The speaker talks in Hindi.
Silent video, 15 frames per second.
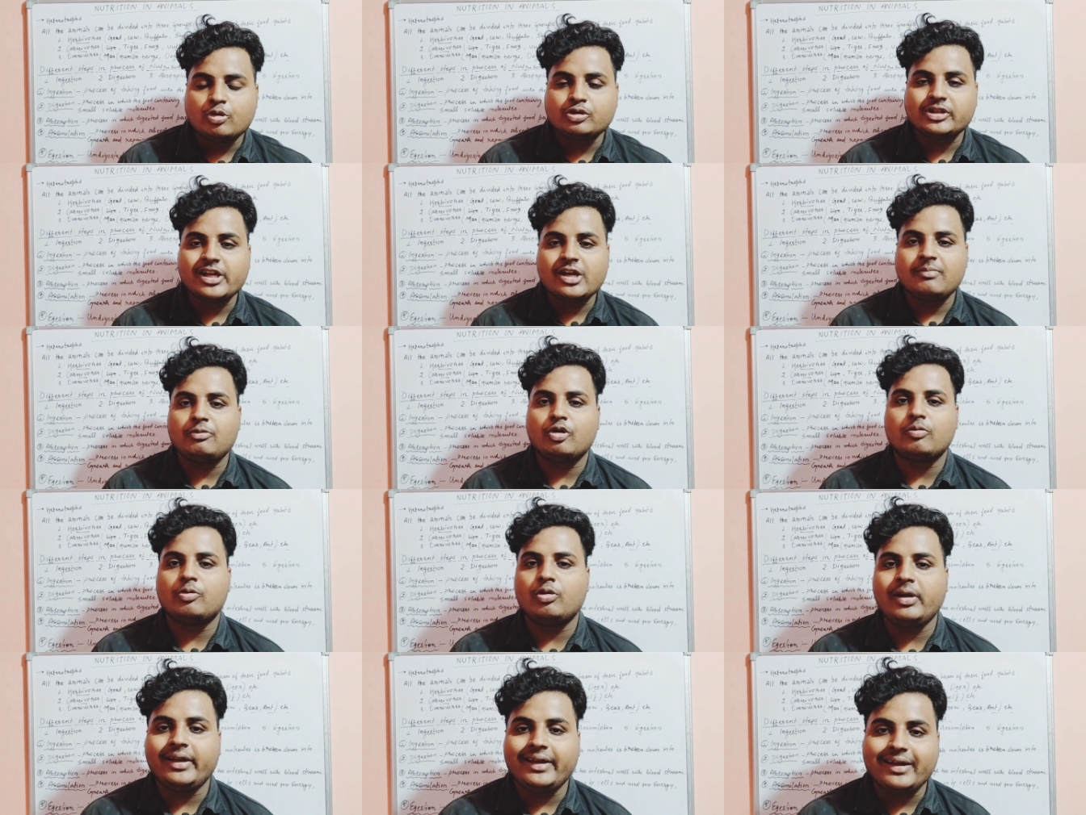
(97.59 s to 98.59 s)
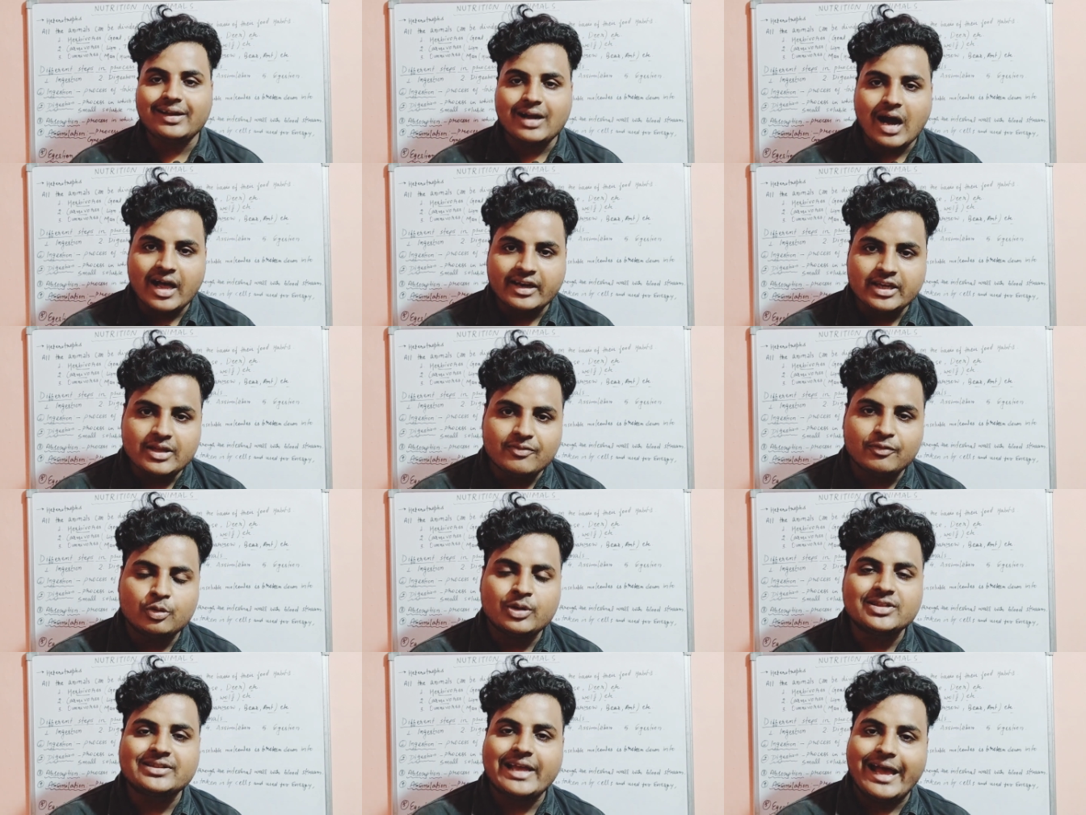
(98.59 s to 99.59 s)
उसे हम लोग बोलेंगे
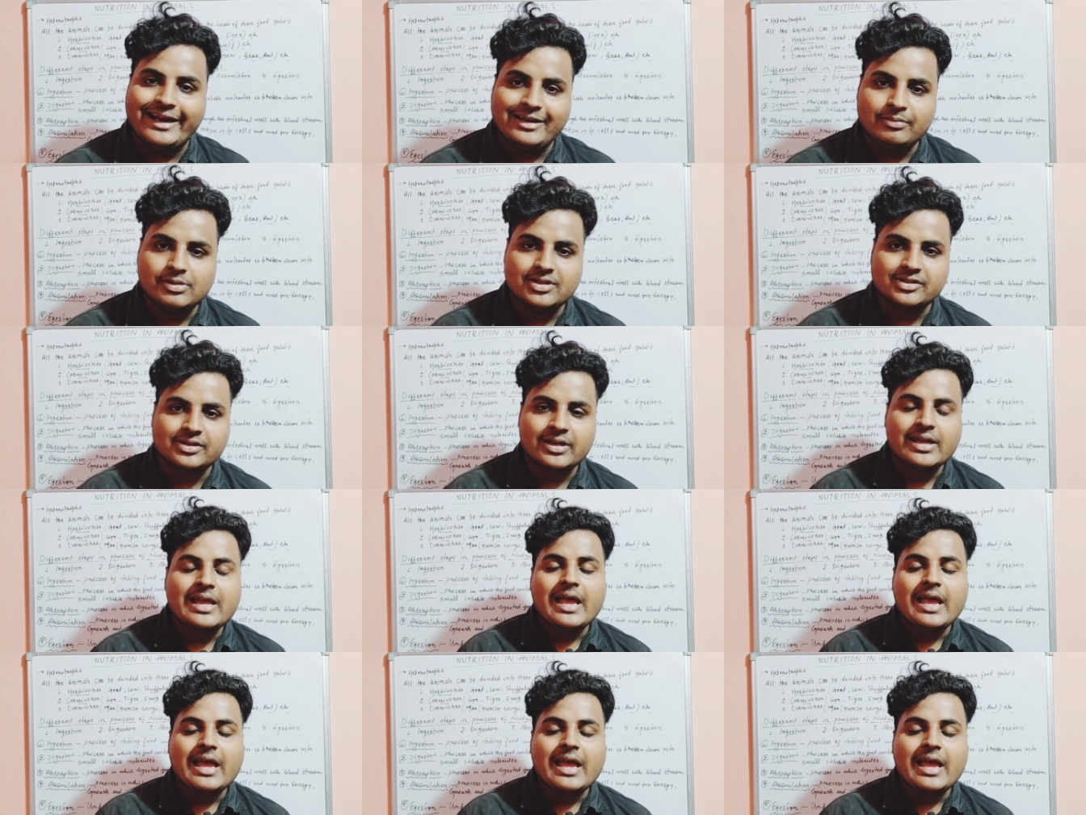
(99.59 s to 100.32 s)
कार्निवोरस एनिमल्स